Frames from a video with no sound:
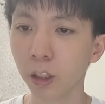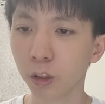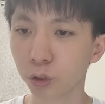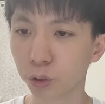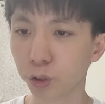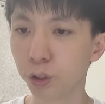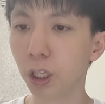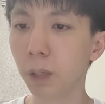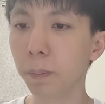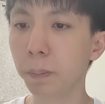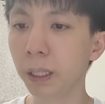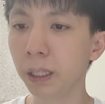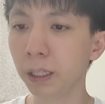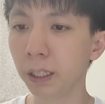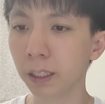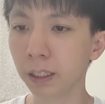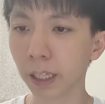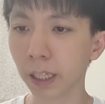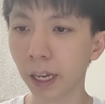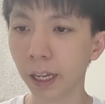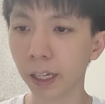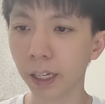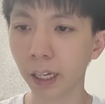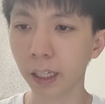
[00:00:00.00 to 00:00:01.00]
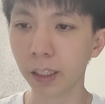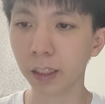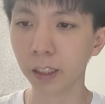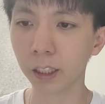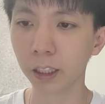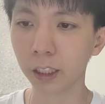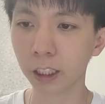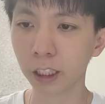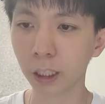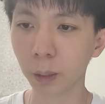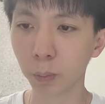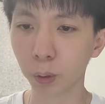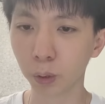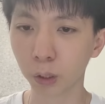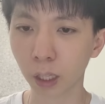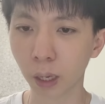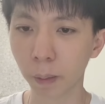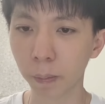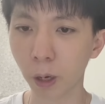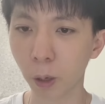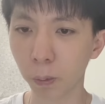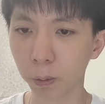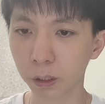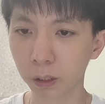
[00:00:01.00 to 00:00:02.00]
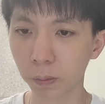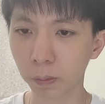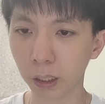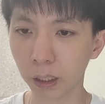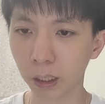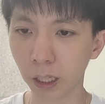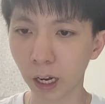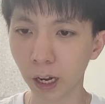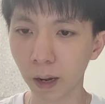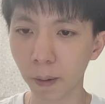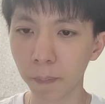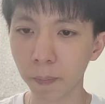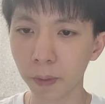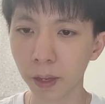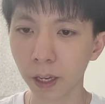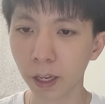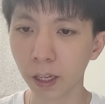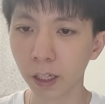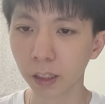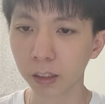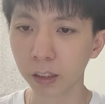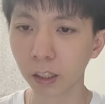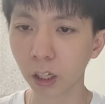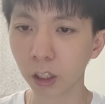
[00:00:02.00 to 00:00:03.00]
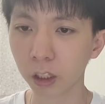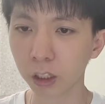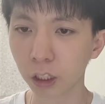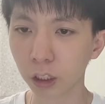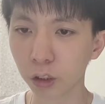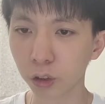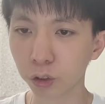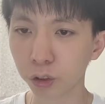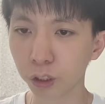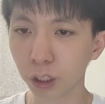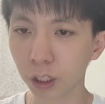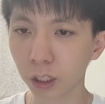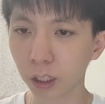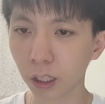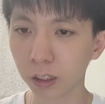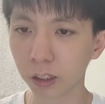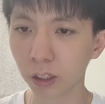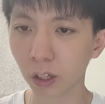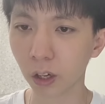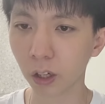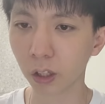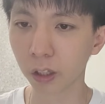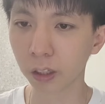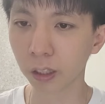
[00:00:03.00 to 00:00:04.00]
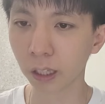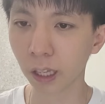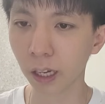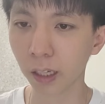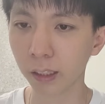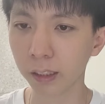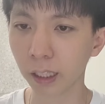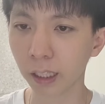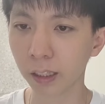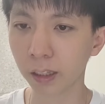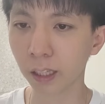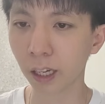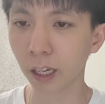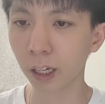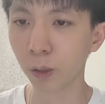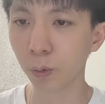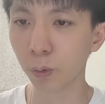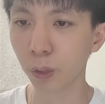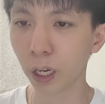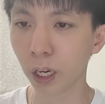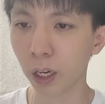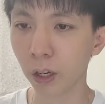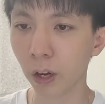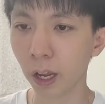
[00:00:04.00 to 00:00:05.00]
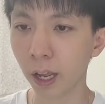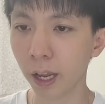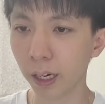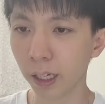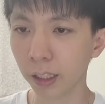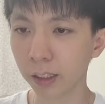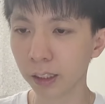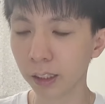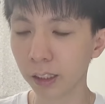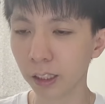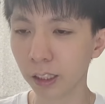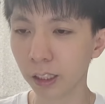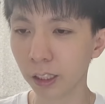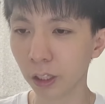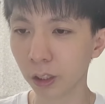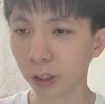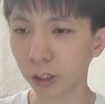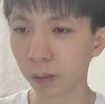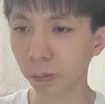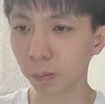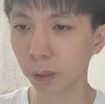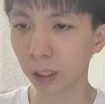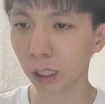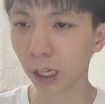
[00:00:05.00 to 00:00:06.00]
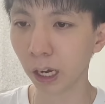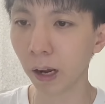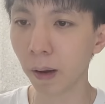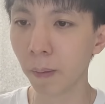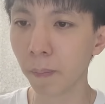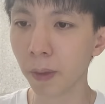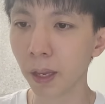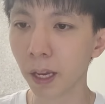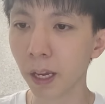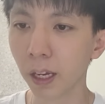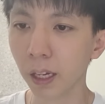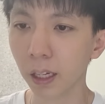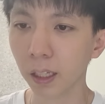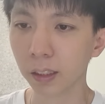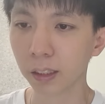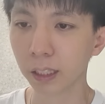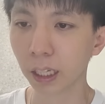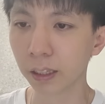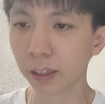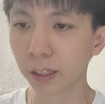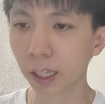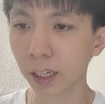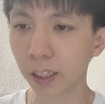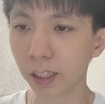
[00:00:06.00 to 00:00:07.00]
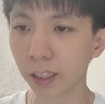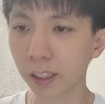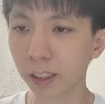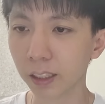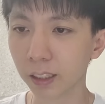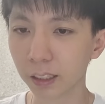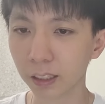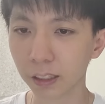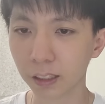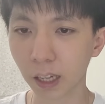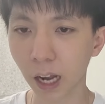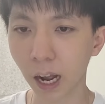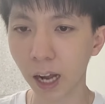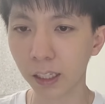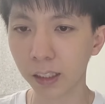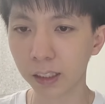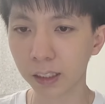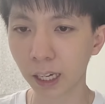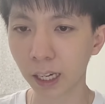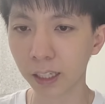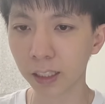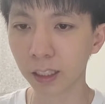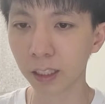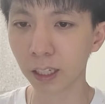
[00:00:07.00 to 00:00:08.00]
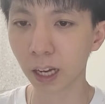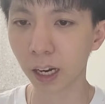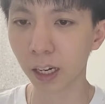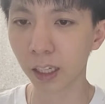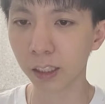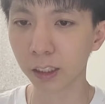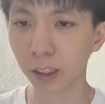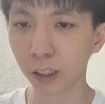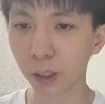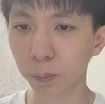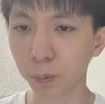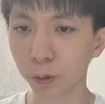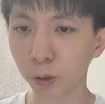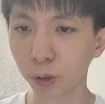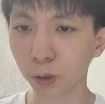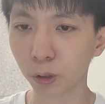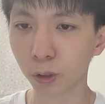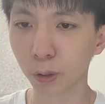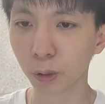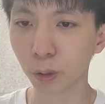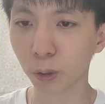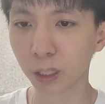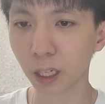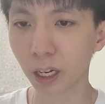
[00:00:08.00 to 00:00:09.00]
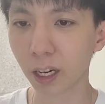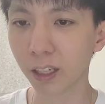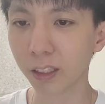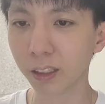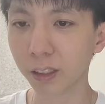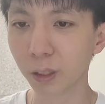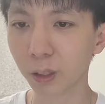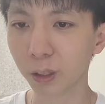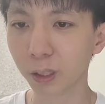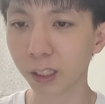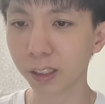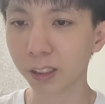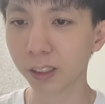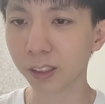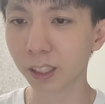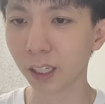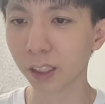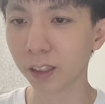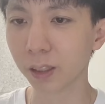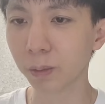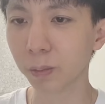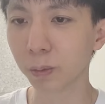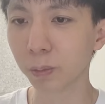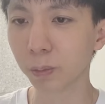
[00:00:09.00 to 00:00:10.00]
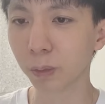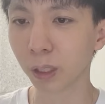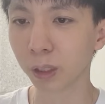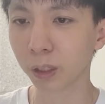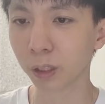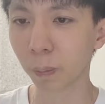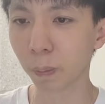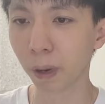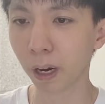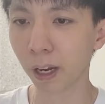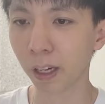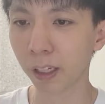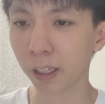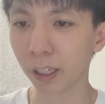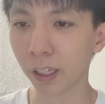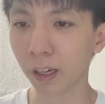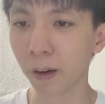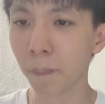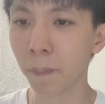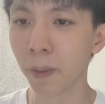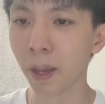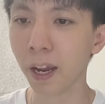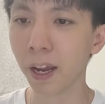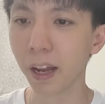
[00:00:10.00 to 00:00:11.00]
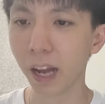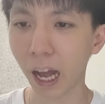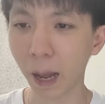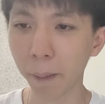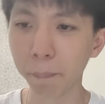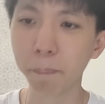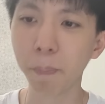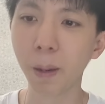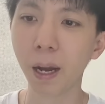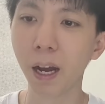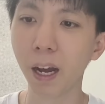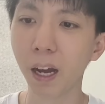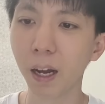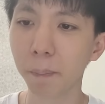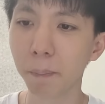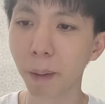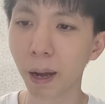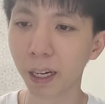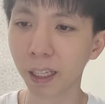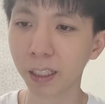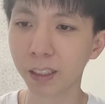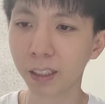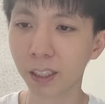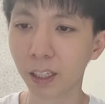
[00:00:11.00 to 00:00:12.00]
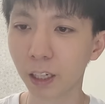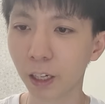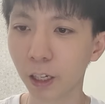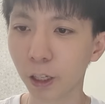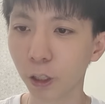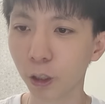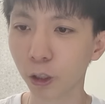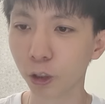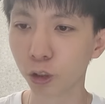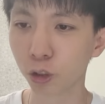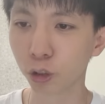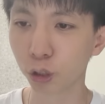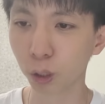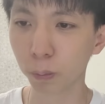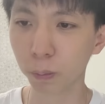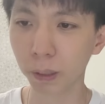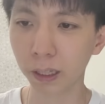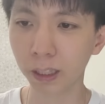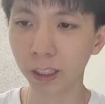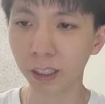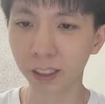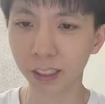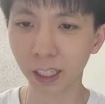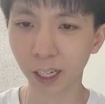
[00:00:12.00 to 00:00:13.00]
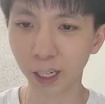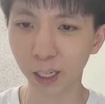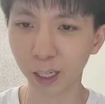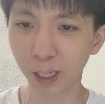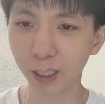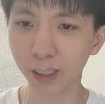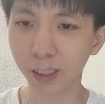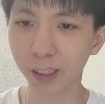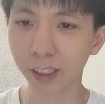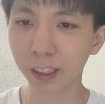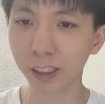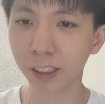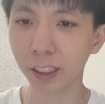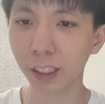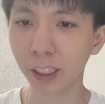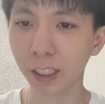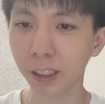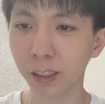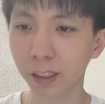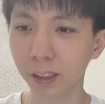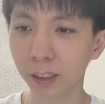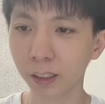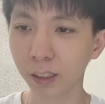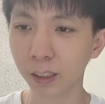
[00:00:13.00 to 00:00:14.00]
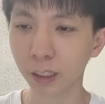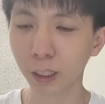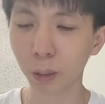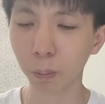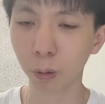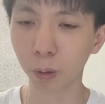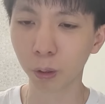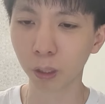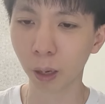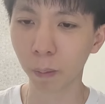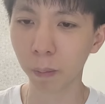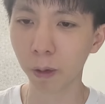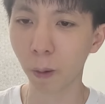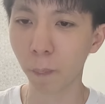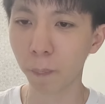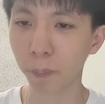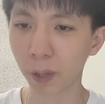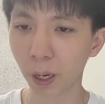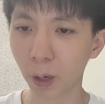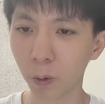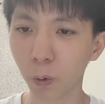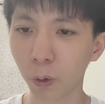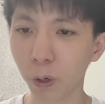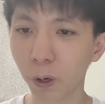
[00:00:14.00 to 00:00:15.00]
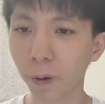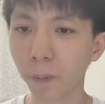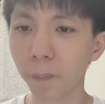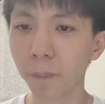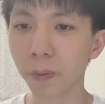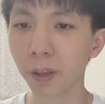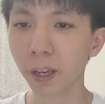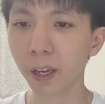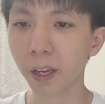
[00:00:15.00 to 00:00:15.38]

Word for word: 주를 믿는 자에겐 능치 못함이 없습니다. 그것이 주님께서 그날 제 딸을 위하여 행하신 일이었습니다. 제 딸은 그 가, 작은 강아지를 붙들고 사랑스럽게 쓰다듬으면서 말하길 아빠 말했잖아요. 주를 믿는 자에겐 능이, 능치 못함이 없다고요.